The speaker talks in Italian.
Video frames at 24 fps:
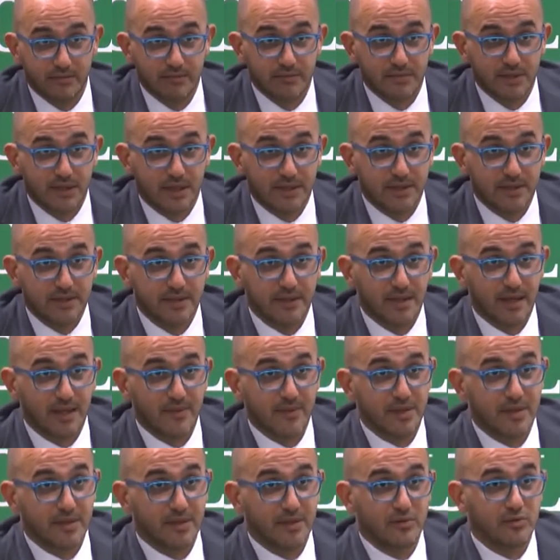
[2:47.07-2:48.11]

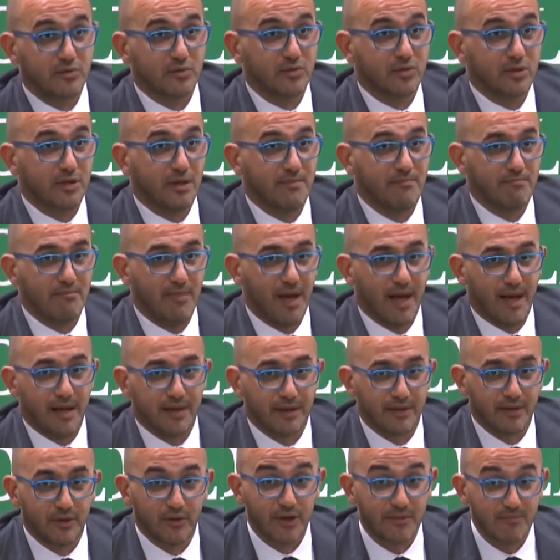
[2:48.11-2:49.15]
Statisticamente non succede mai,
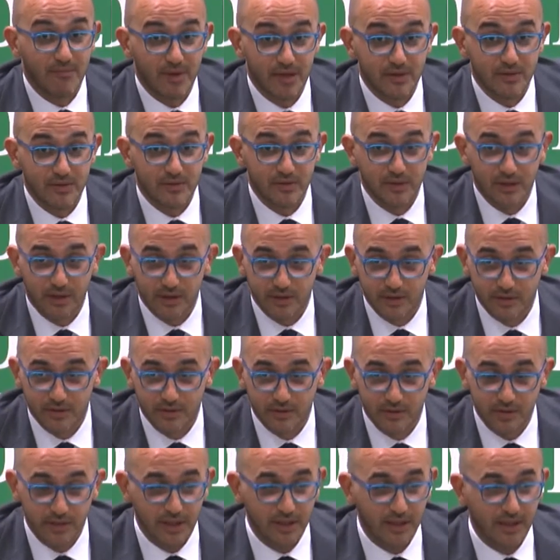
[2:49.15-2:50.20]
non è mai successo.
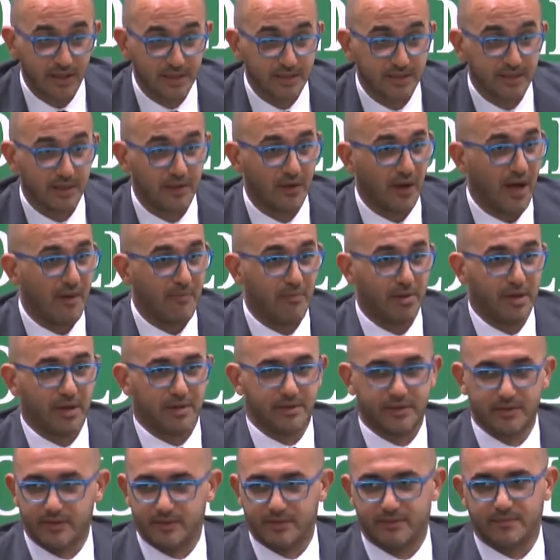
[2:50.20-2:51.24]
Città di Castello ha
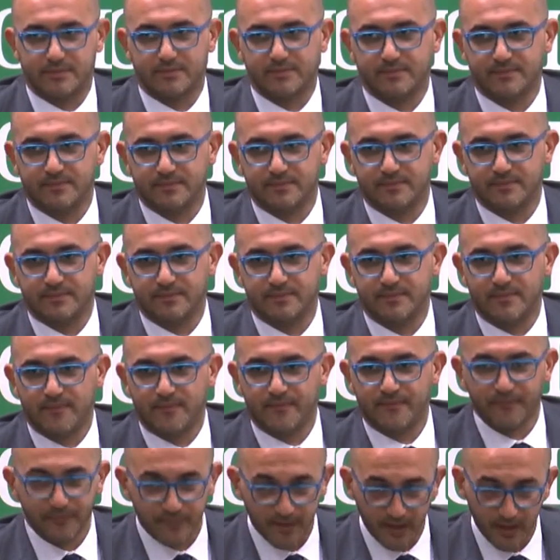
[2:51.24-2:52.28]
perso
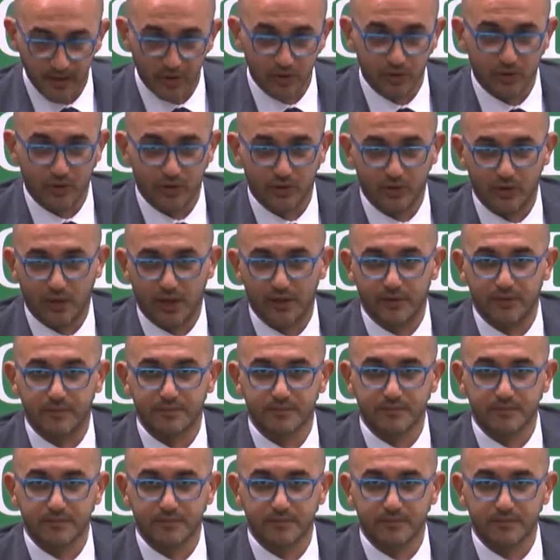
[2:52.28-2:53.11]
lo scorso anno.